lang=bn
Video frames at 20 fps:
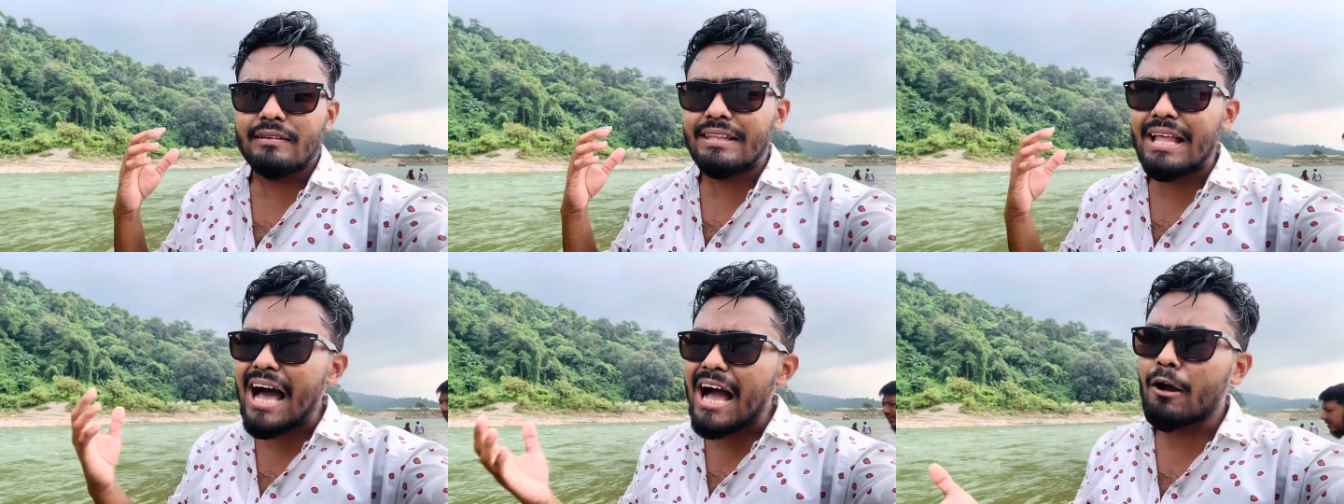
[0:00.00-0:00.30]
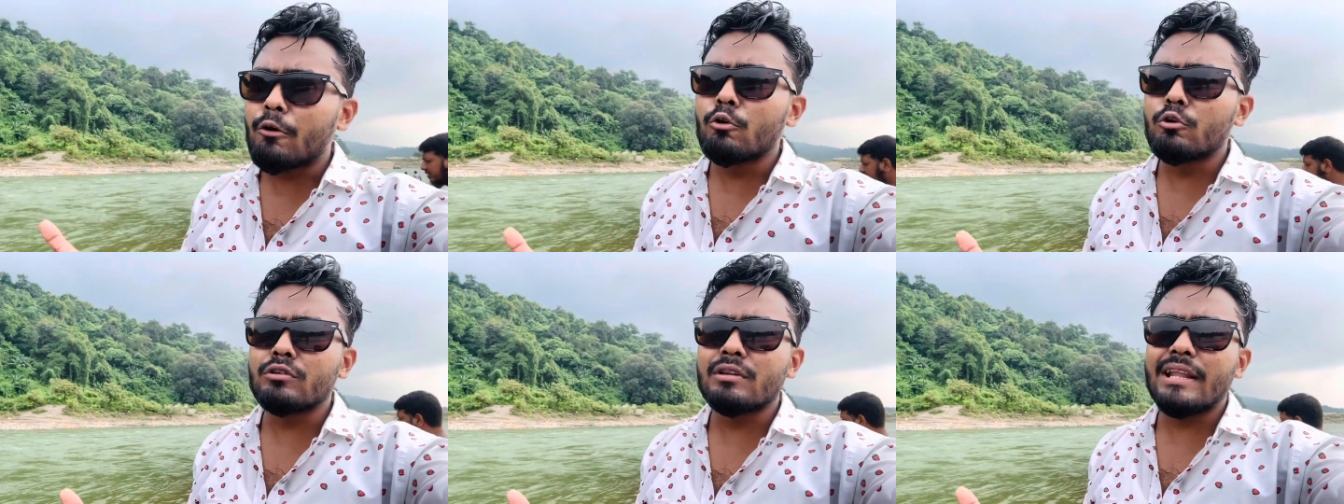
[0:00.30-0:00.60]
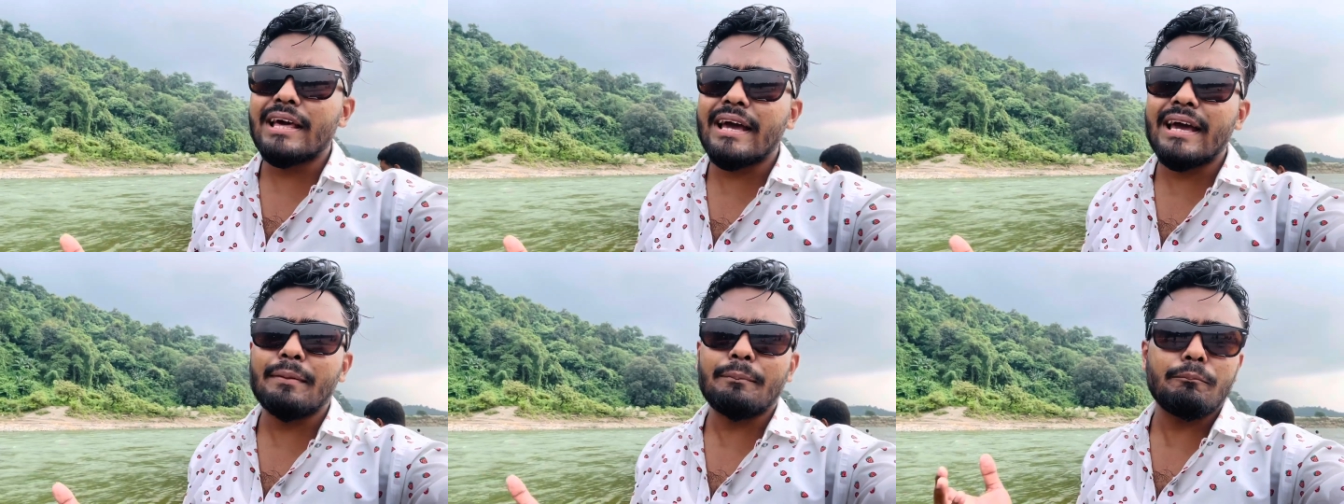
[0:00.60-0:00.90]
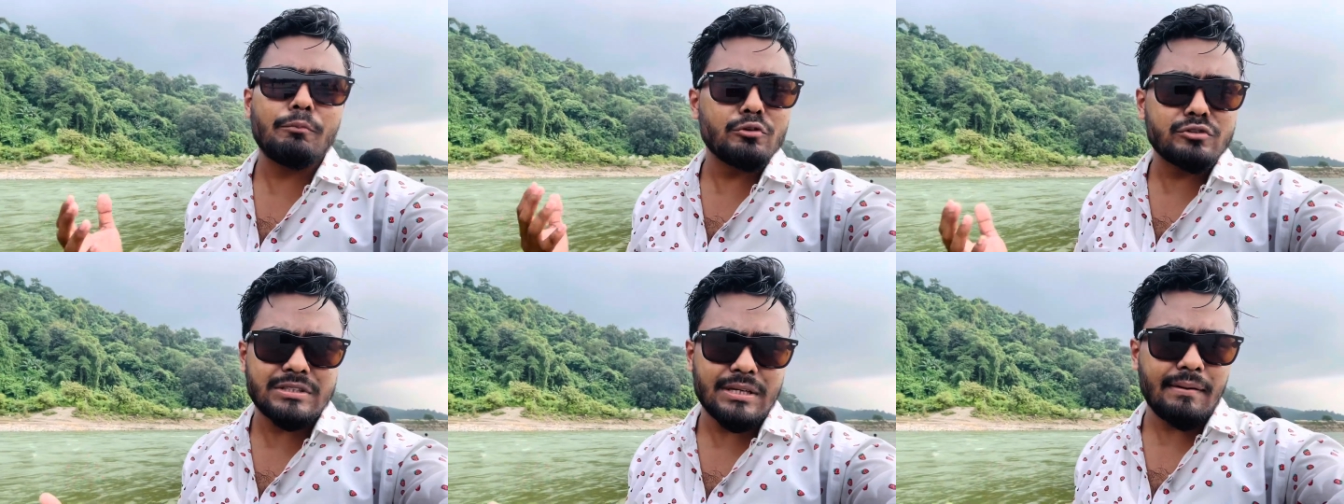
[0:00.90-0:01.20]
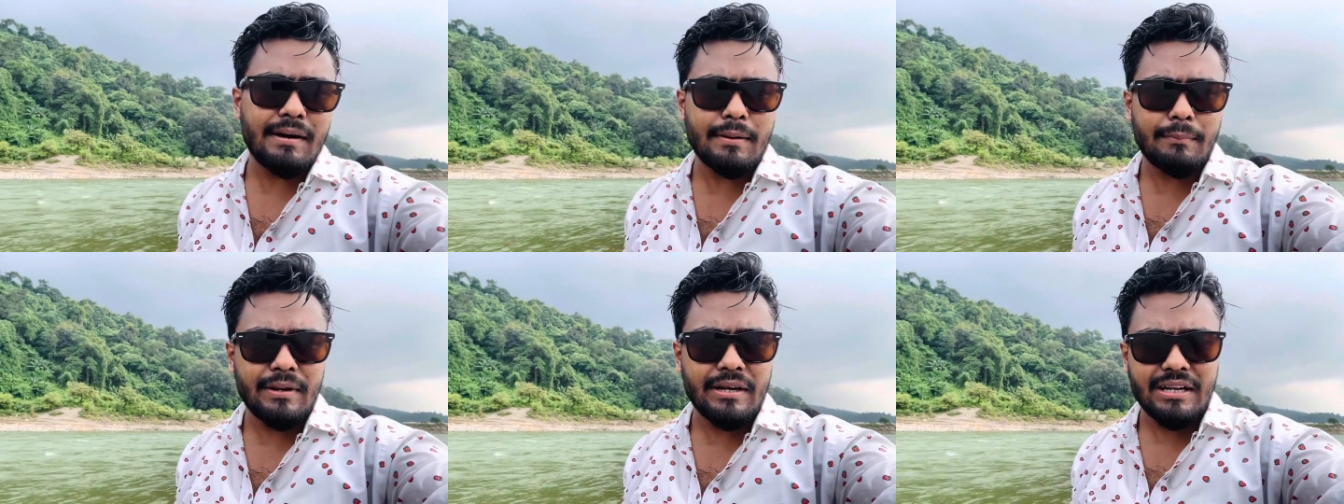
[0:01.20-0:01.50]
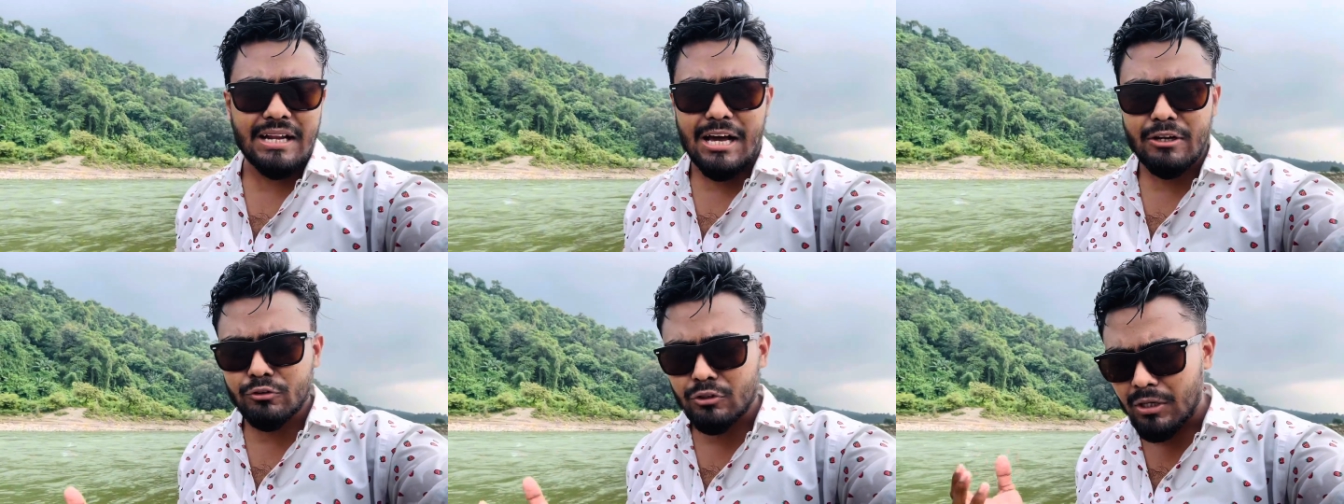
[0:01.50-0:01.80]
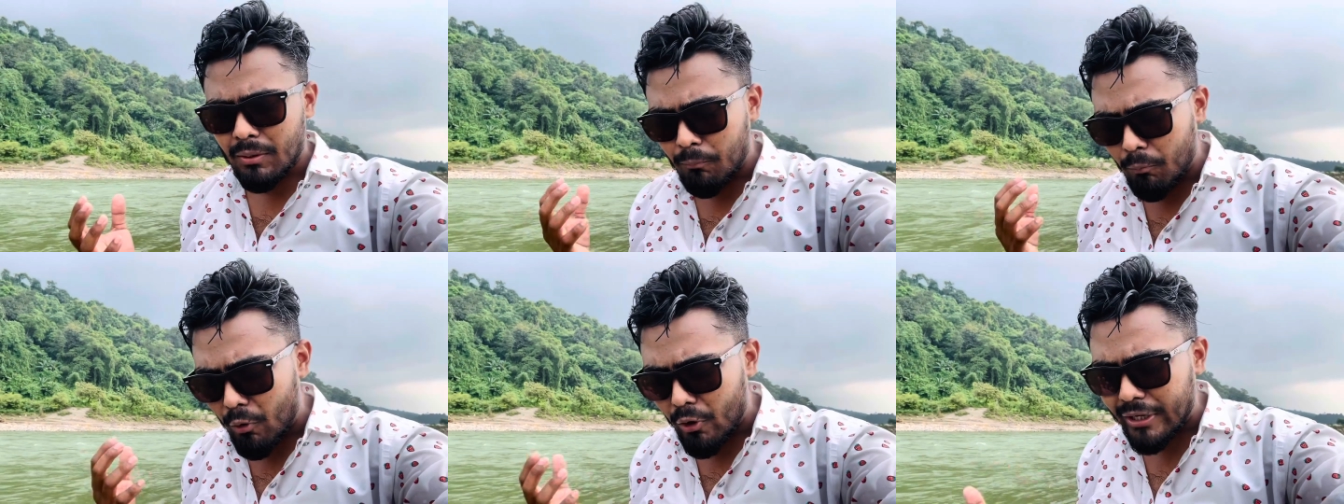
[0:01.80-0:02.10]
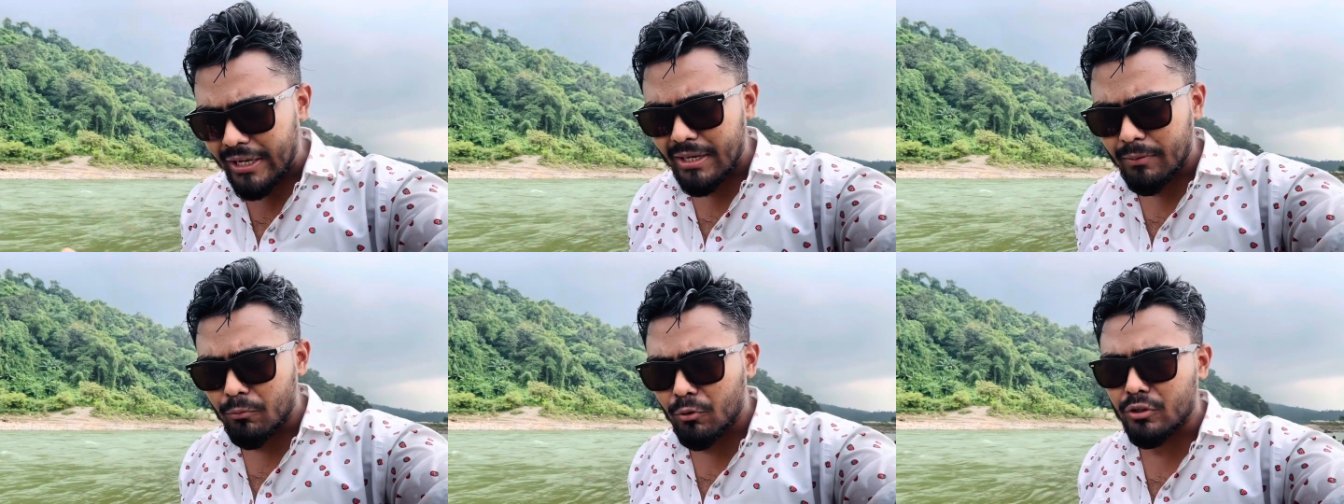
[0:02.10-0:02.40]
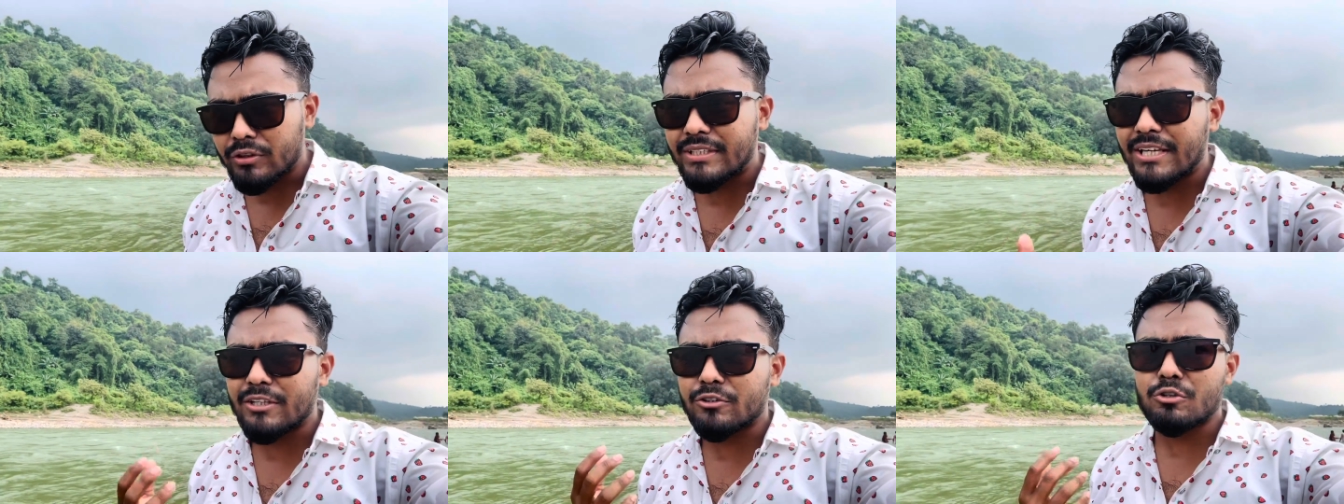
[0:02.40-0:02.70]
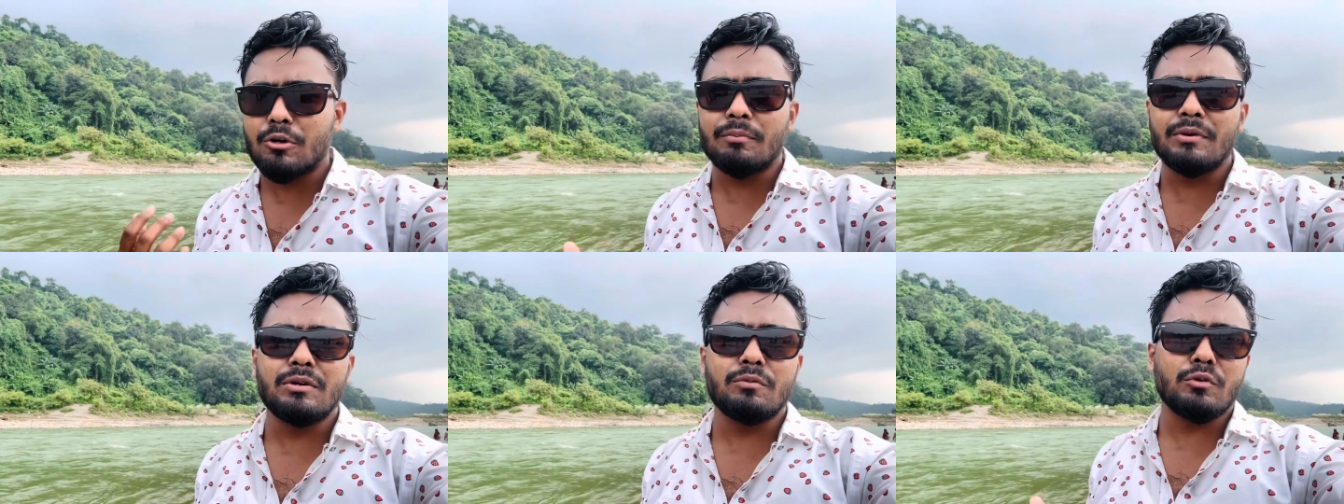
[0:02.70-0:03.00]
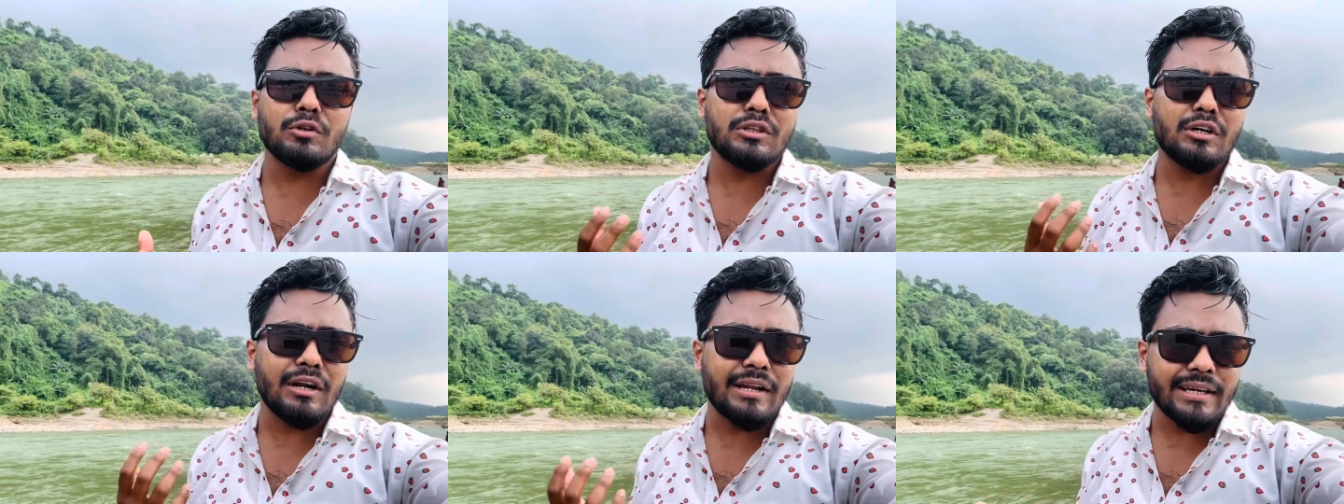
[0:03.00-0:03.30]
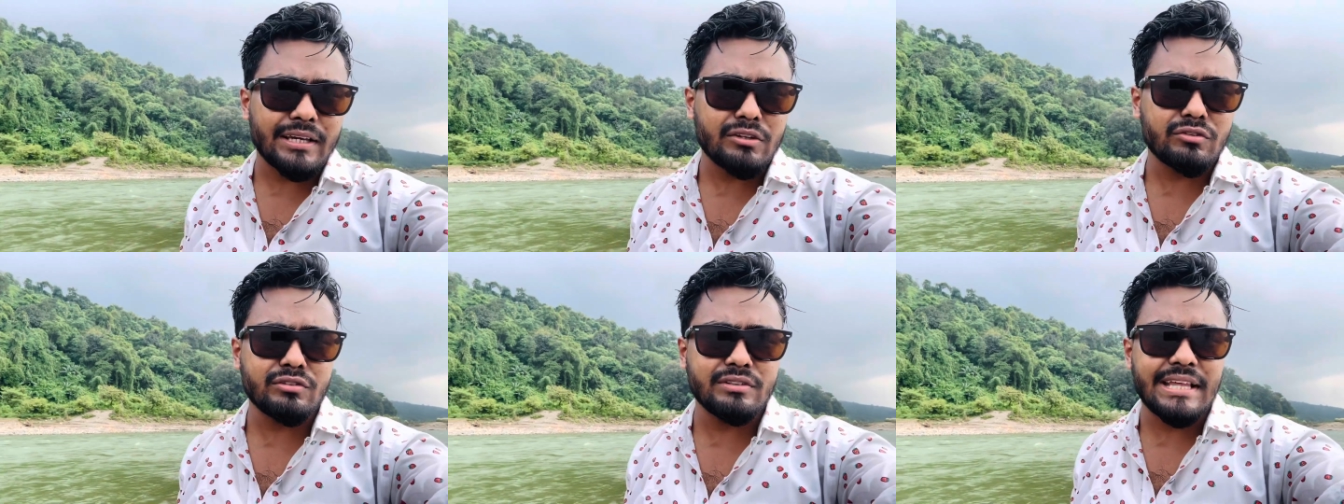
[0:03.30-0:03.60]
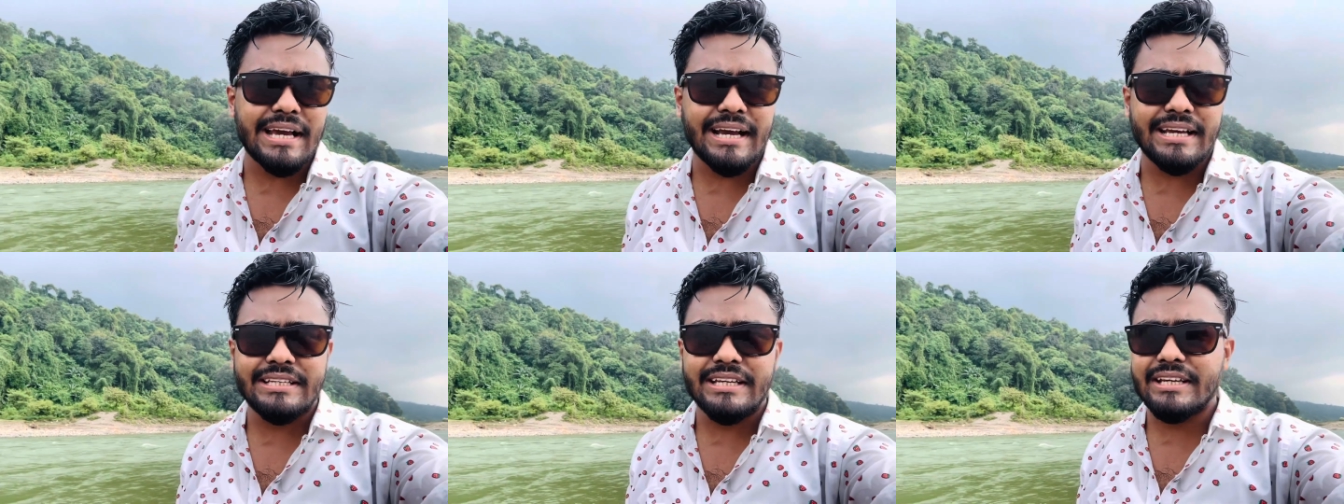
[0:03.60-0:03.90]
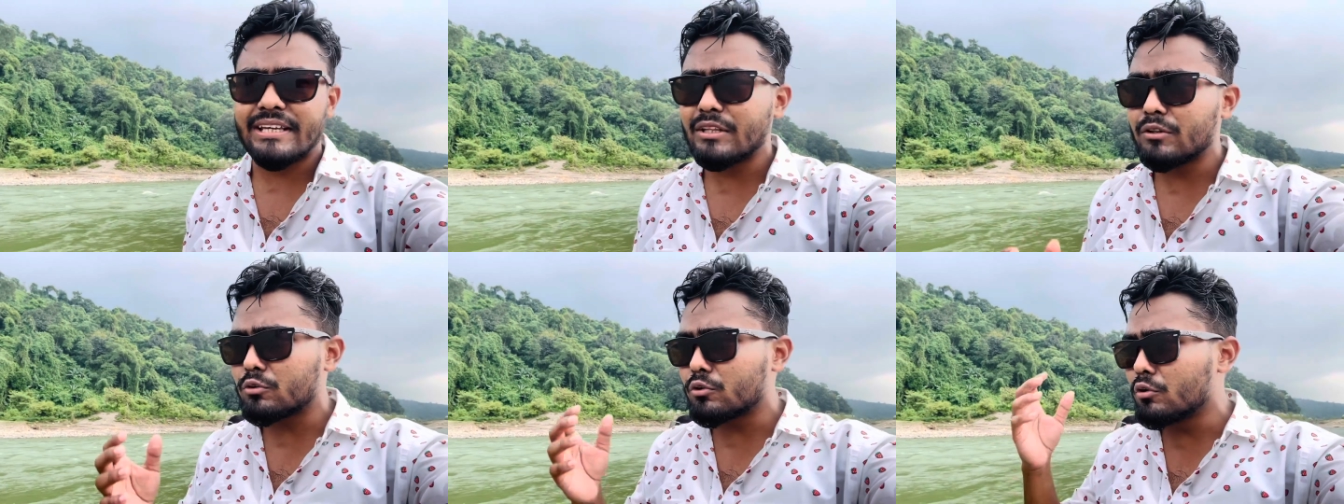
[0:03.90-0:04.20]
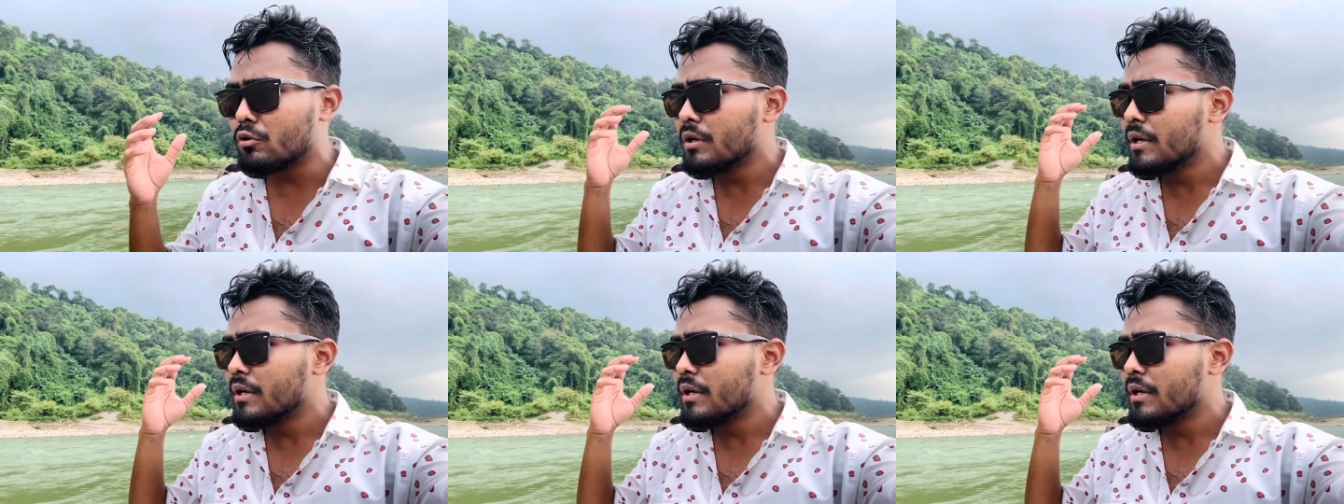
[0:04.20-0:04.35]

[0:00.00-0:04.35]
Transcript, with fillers: না ঘুরলে বুঝতে পারবেন না আসলে বইয়ের মধ্যে ছবির মধ্যে অনেক কিছুই দেখা যায় কিন্তু